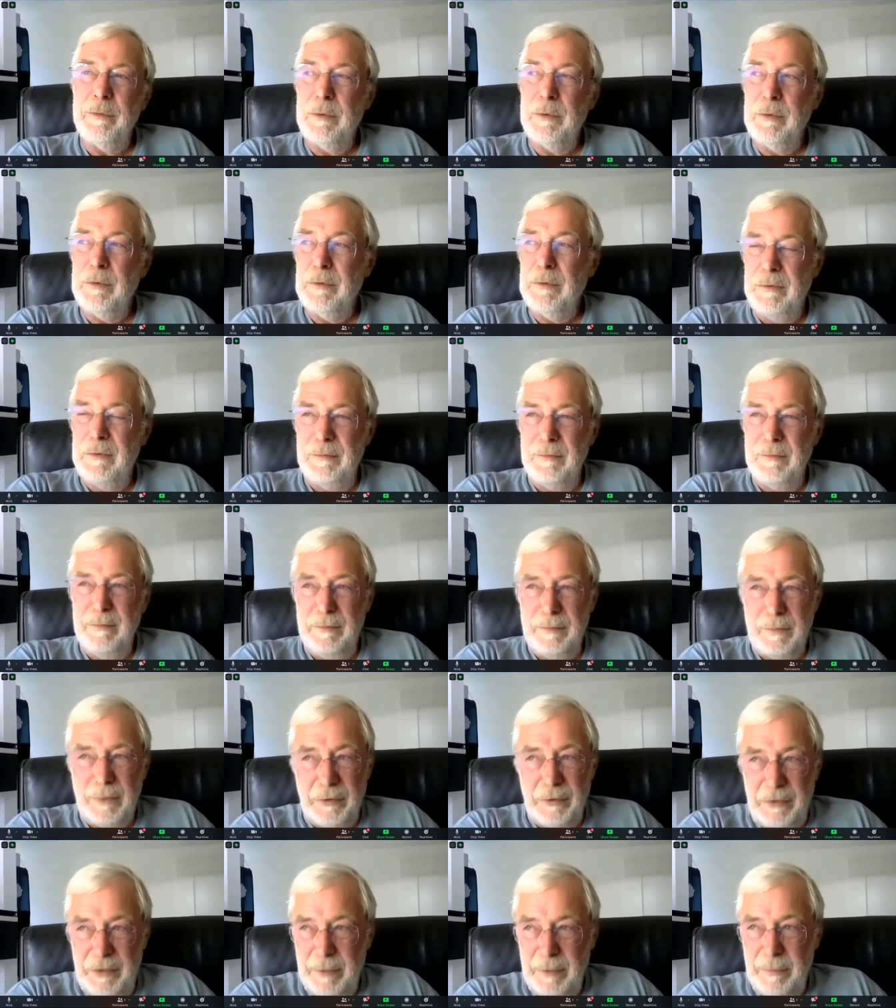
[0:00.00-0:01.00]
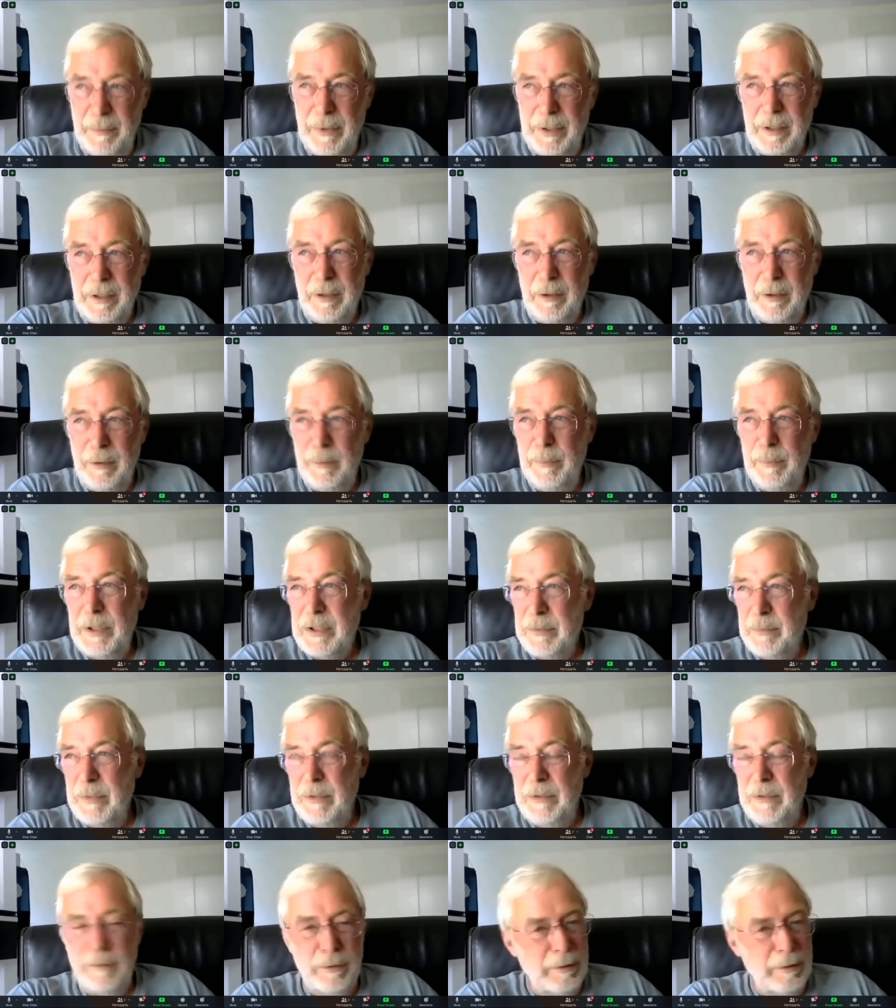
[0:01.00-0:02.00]
wo, das sieht man ja auch
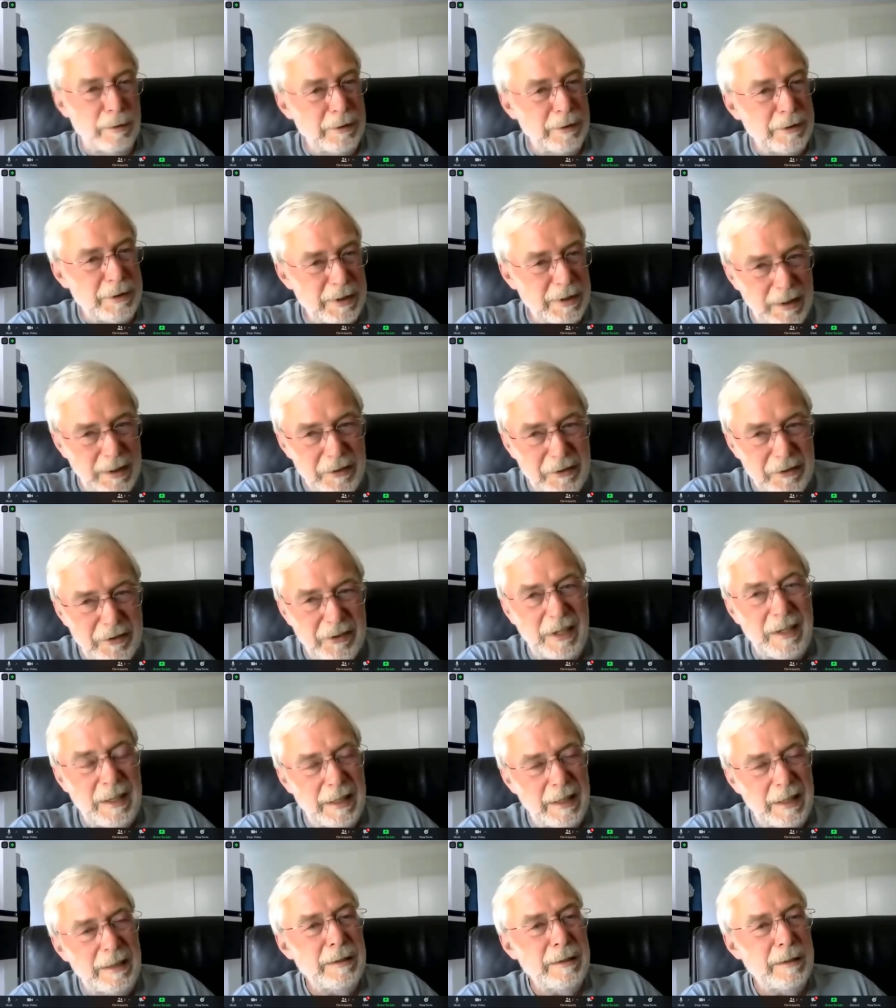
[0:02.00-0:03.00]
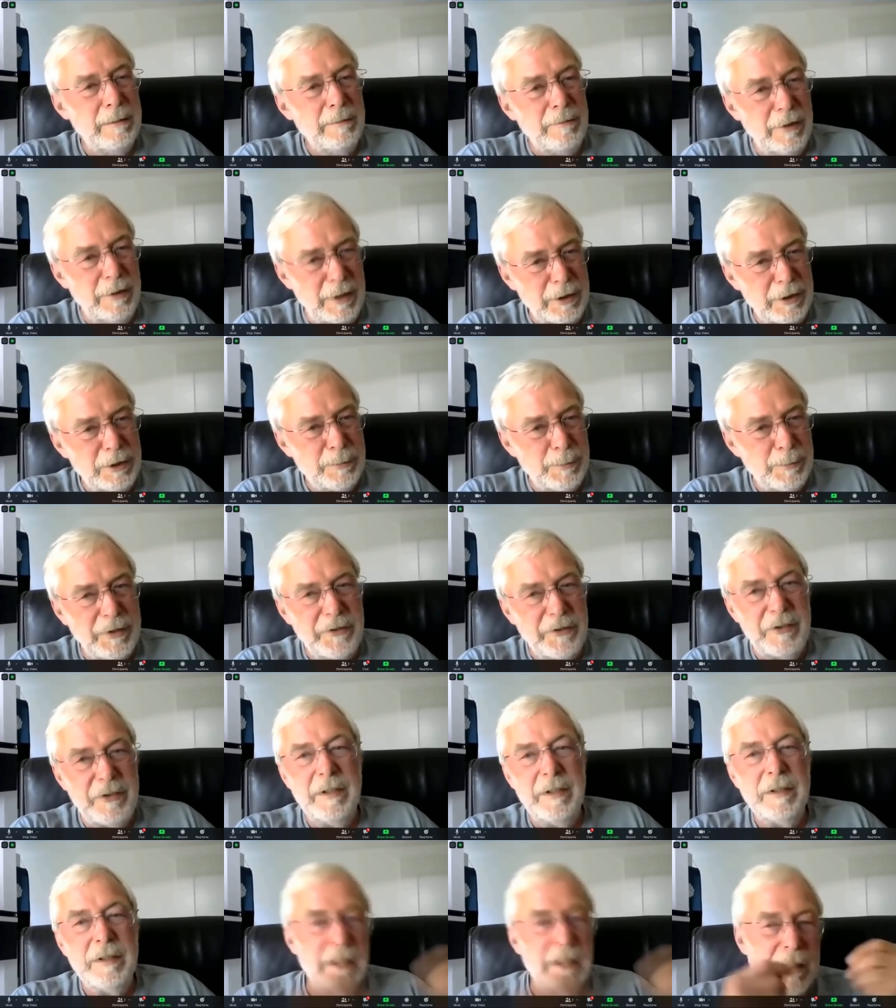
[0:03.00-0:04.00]
manchmal, wo Leute ganz allein im Wald
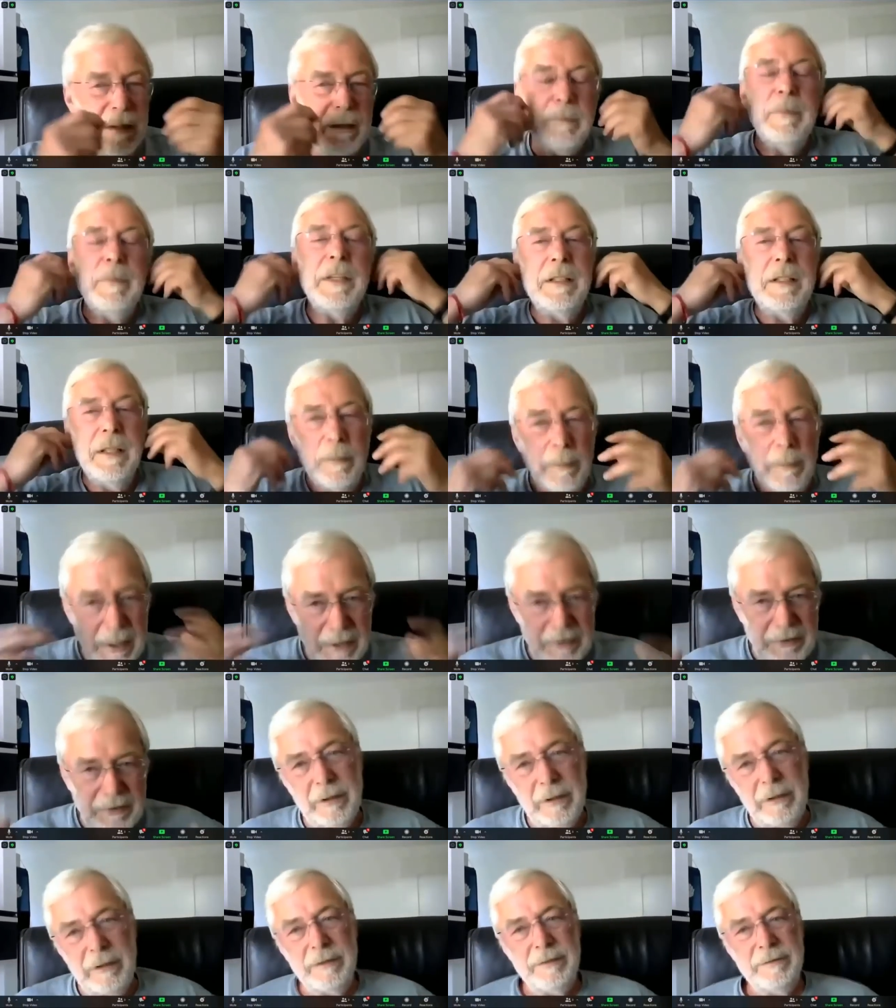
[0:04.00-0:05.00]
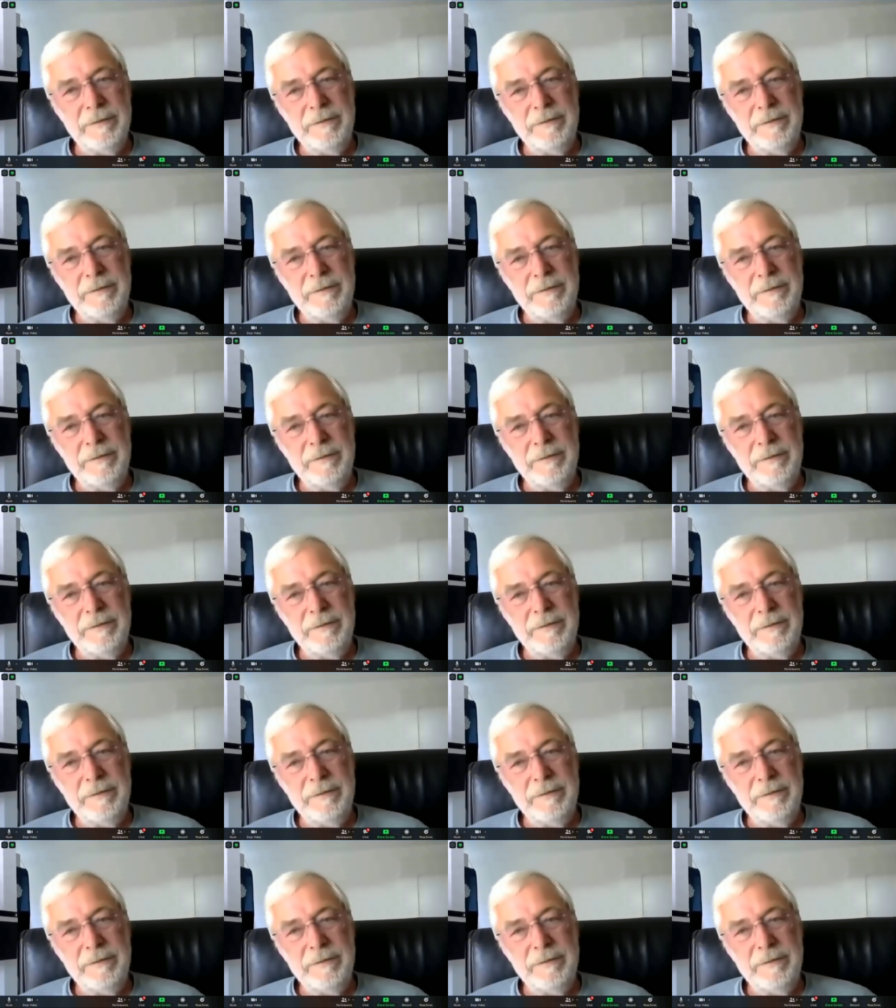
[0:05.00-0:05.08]
spazieren gehen mit einer Maske.